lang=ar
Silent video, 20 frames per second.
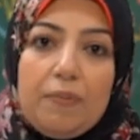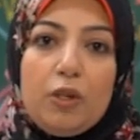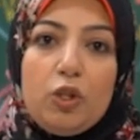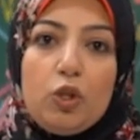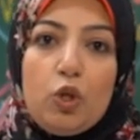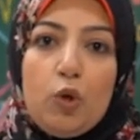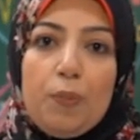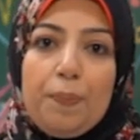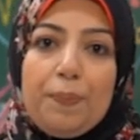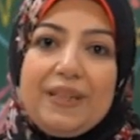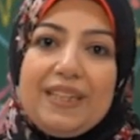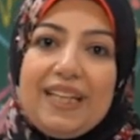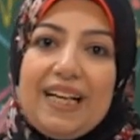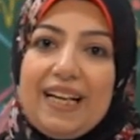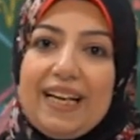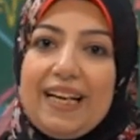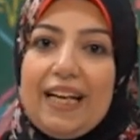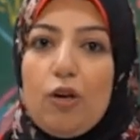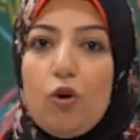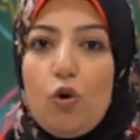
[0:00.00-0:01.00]
منهم
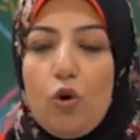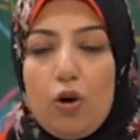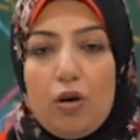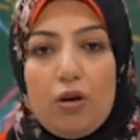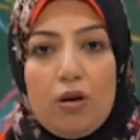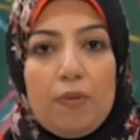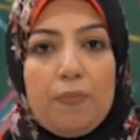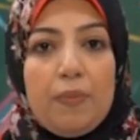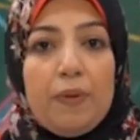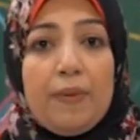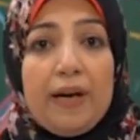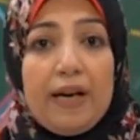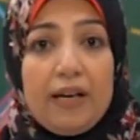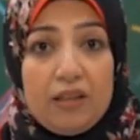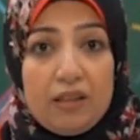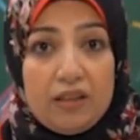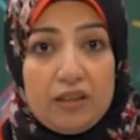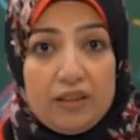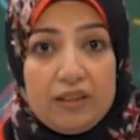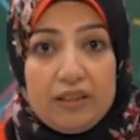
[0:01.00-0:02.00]
بتلغي الأخرى
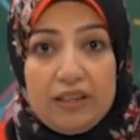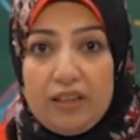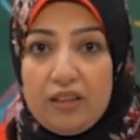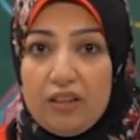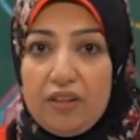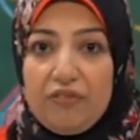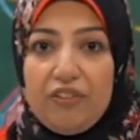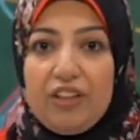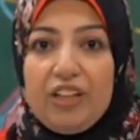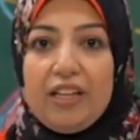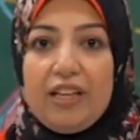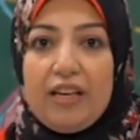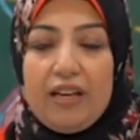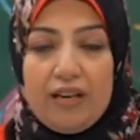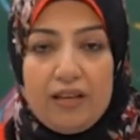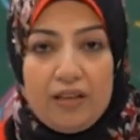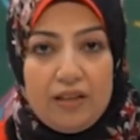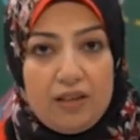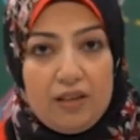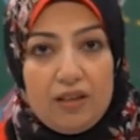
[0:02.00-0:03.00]
بمعنى إن إحنا في
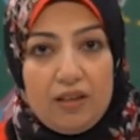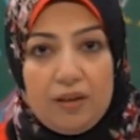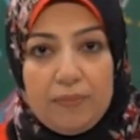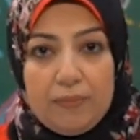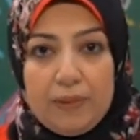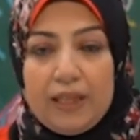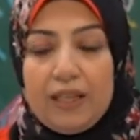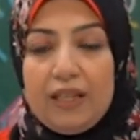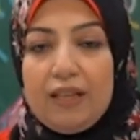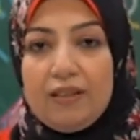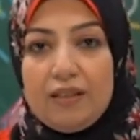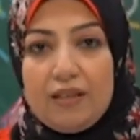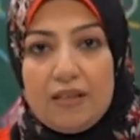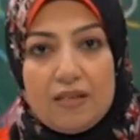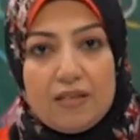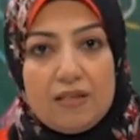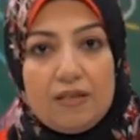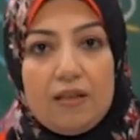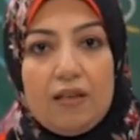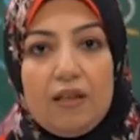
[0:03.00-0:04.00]
النهاية لما جينا
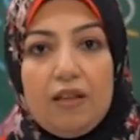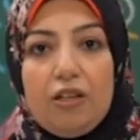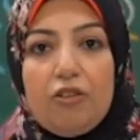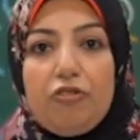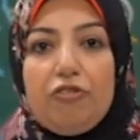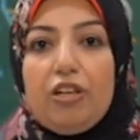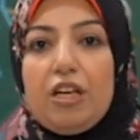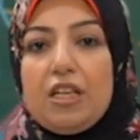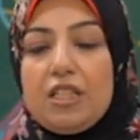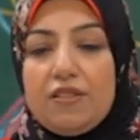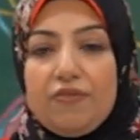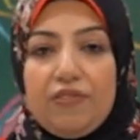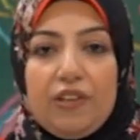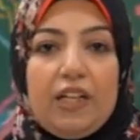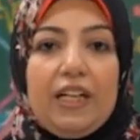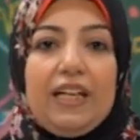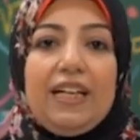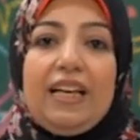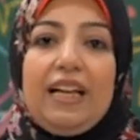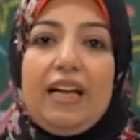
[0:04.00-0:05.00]
درسنا الفلاسفة
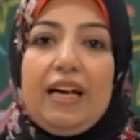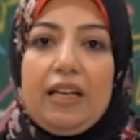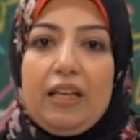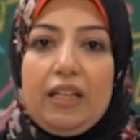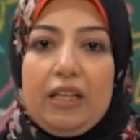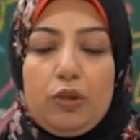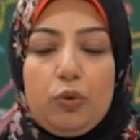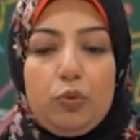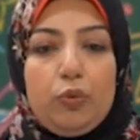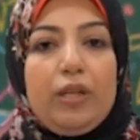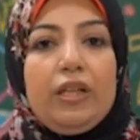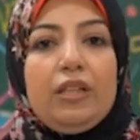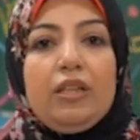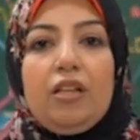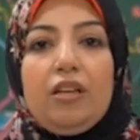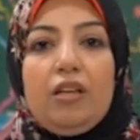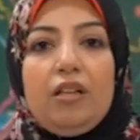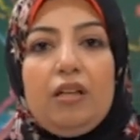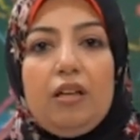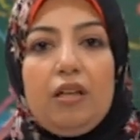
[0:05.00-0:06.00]
اللي أيدوا
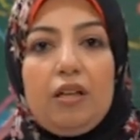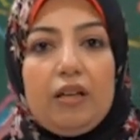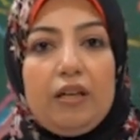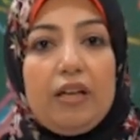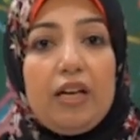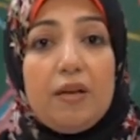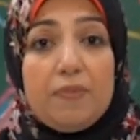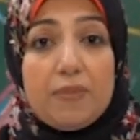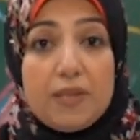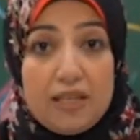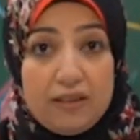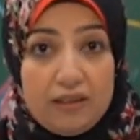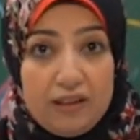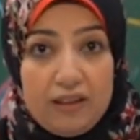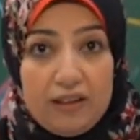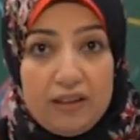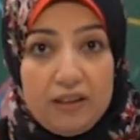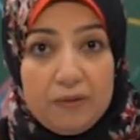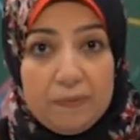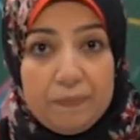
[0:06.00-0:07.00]
إن القيم
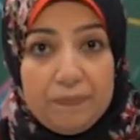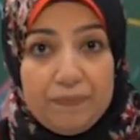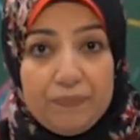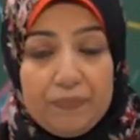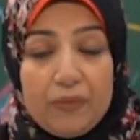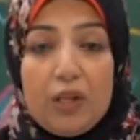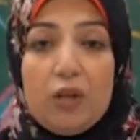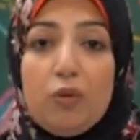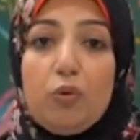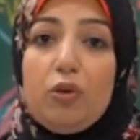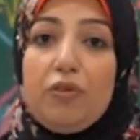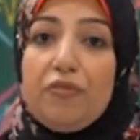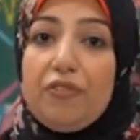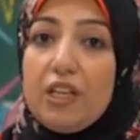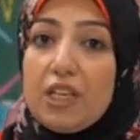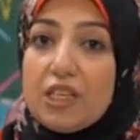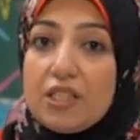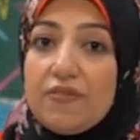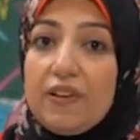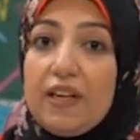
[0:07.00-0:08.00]
ذاتية
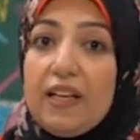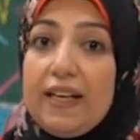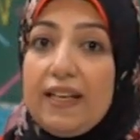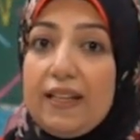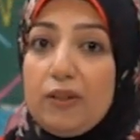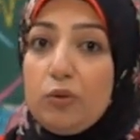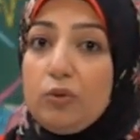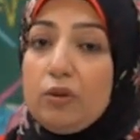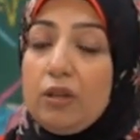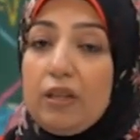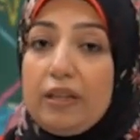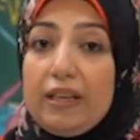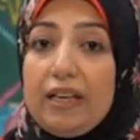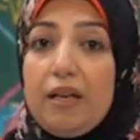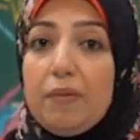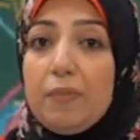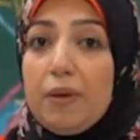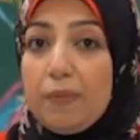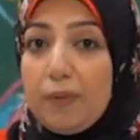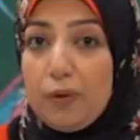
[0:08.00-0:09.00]
والفلاسفه اللي ايدوا ان
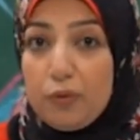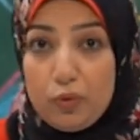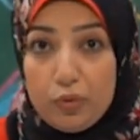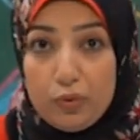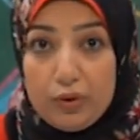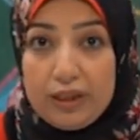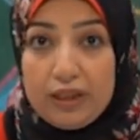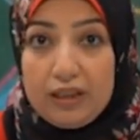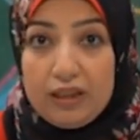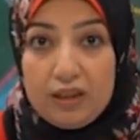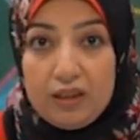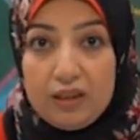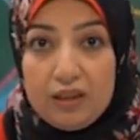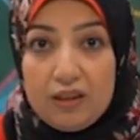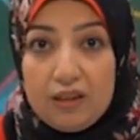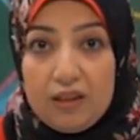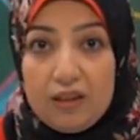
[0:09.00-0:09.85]
القيمه موضوعيه